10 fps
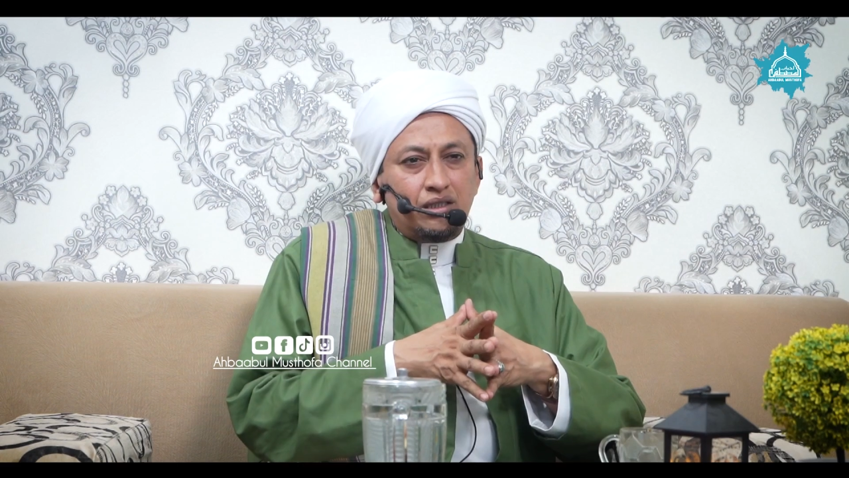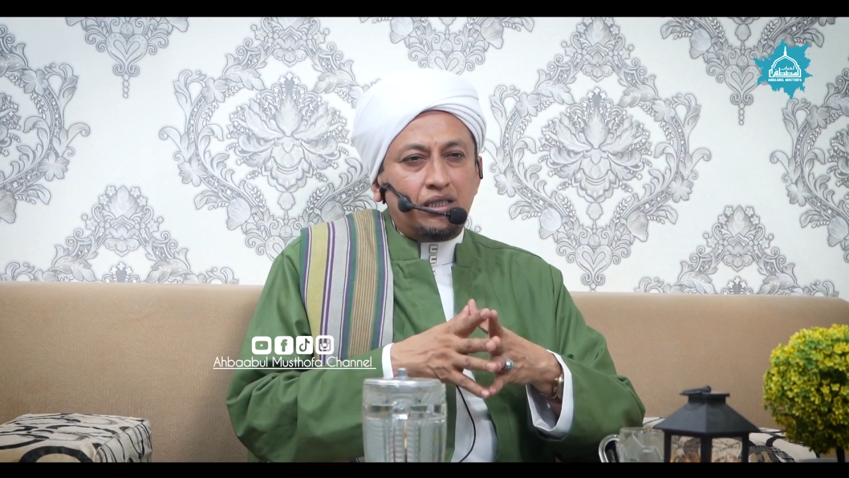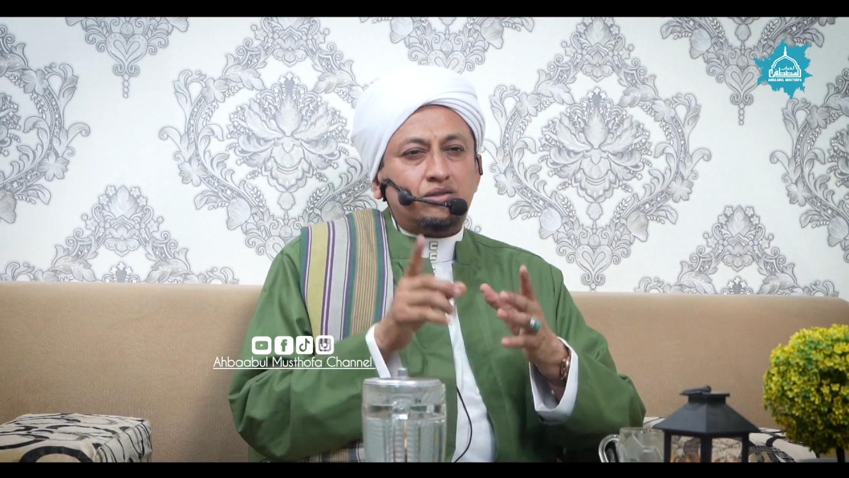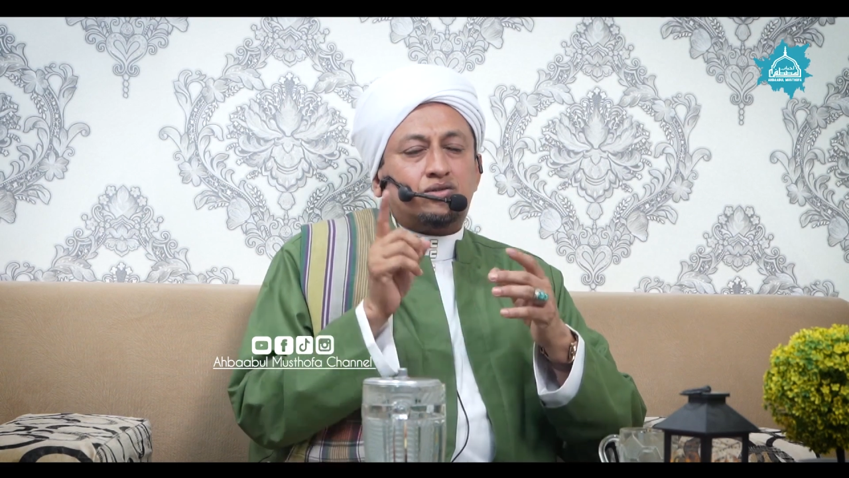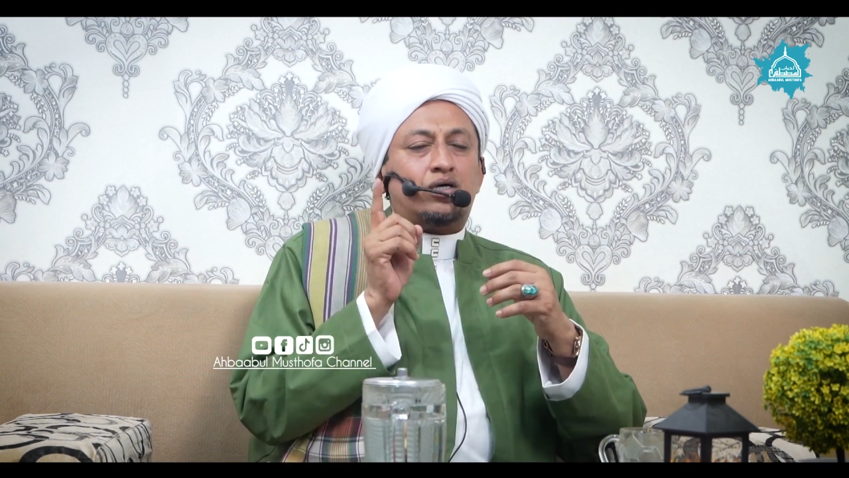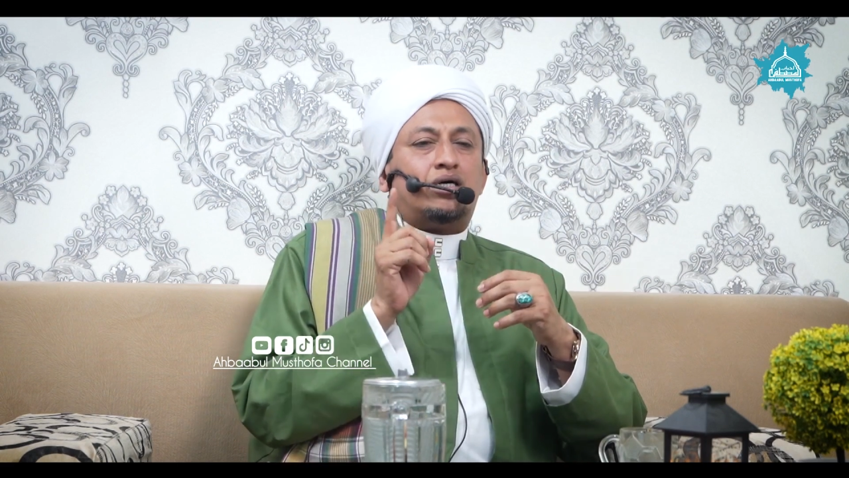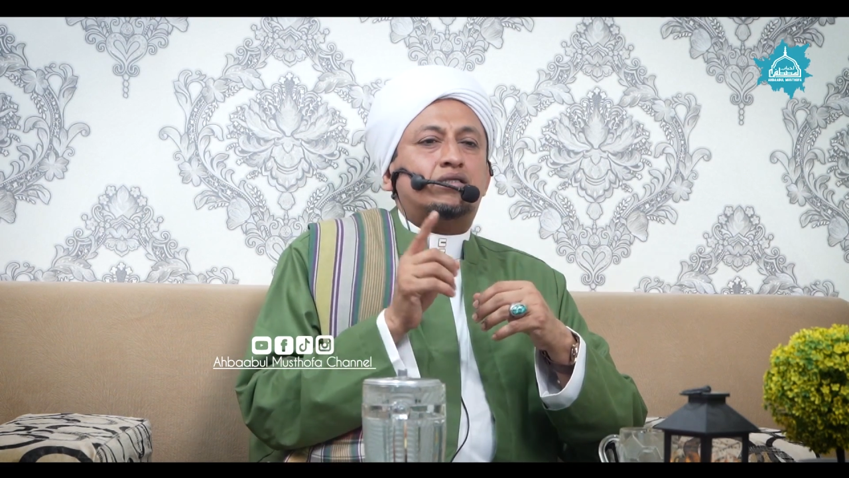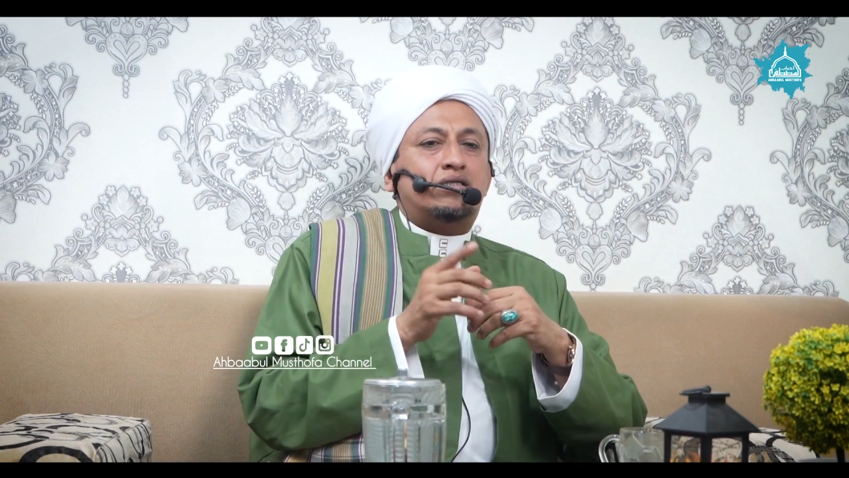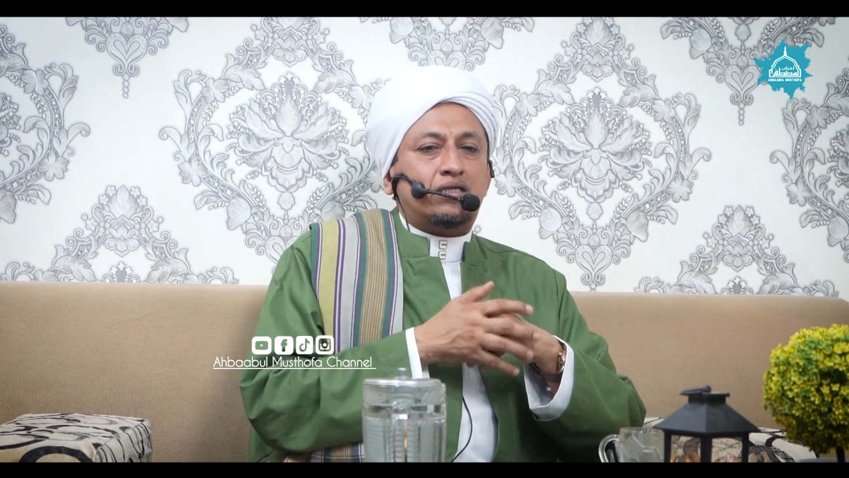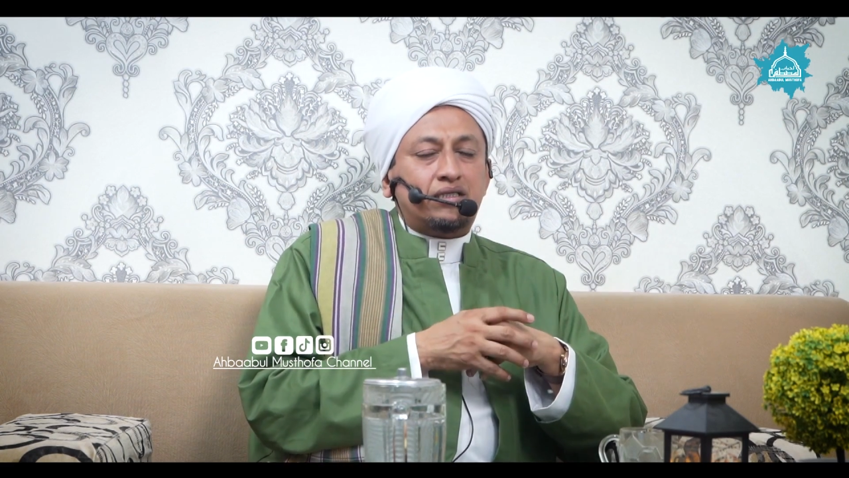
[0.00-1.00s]
in
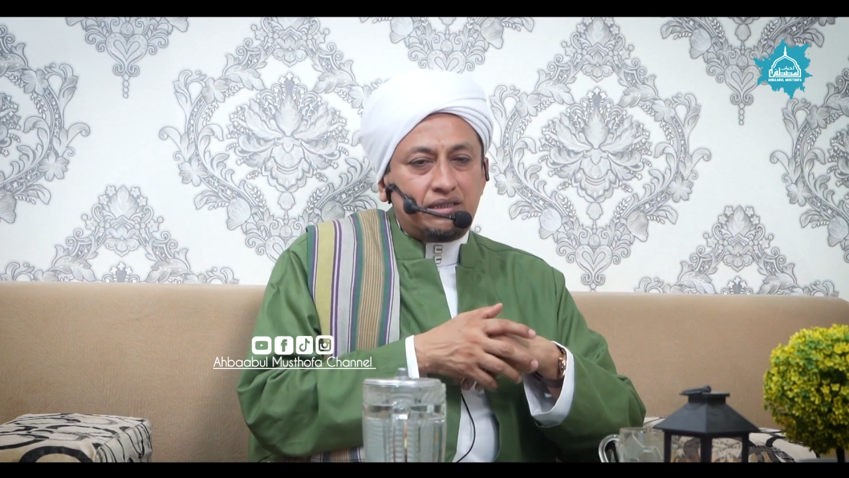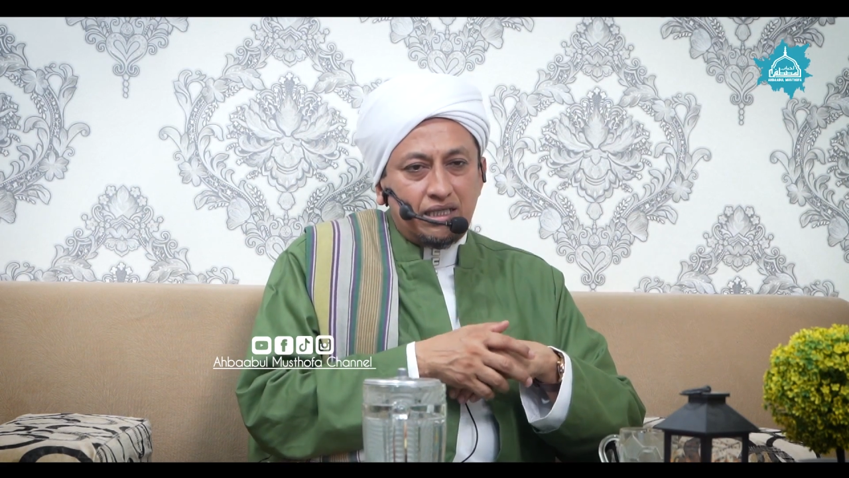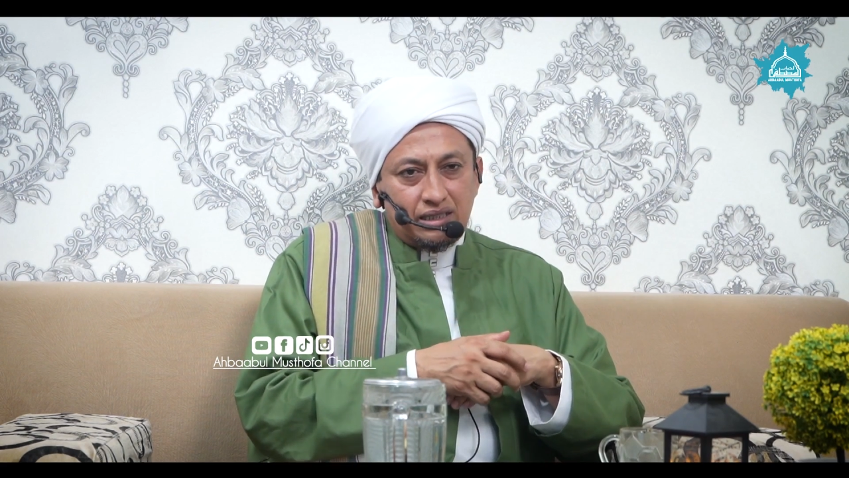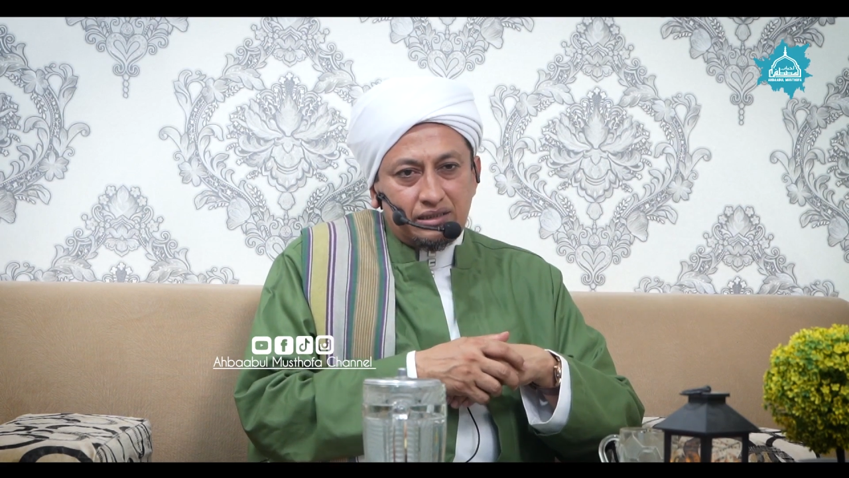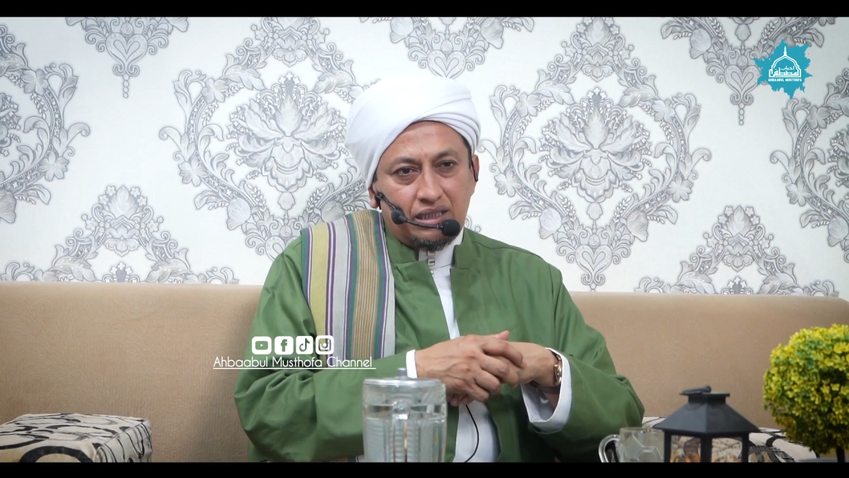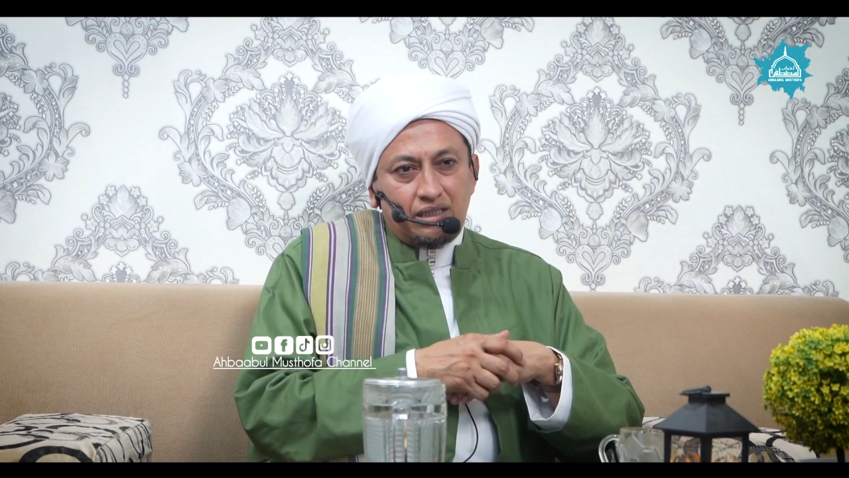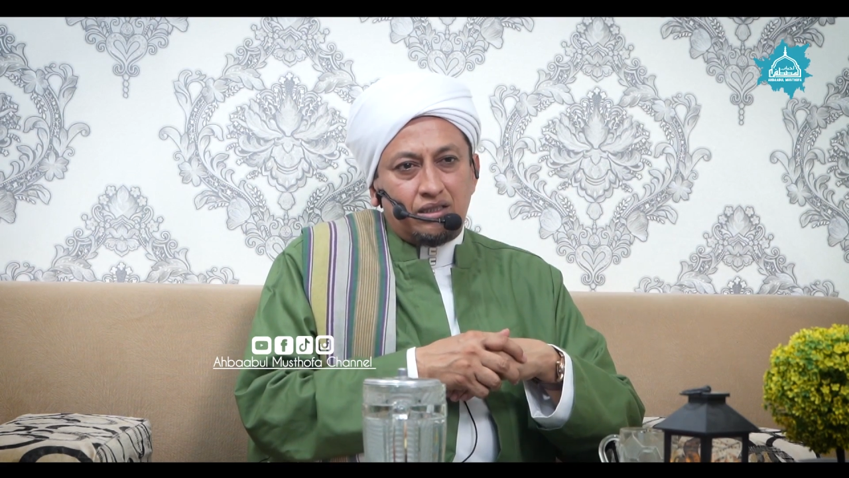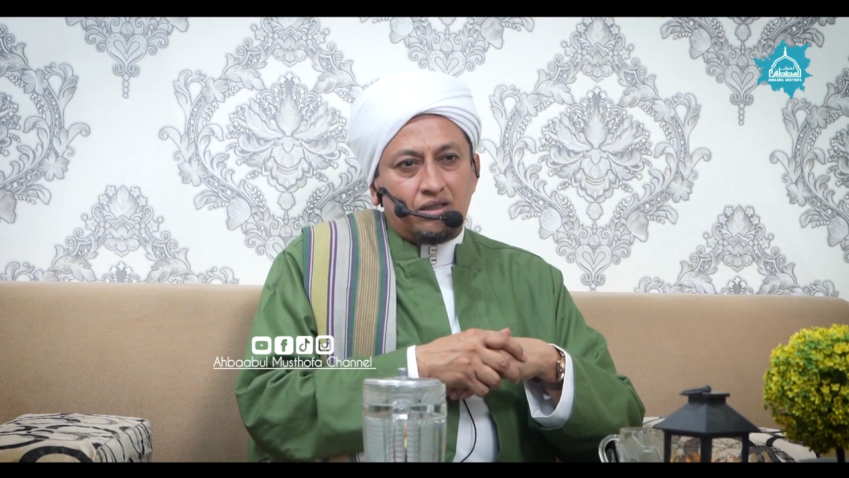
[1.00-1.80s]
sahatil ijazah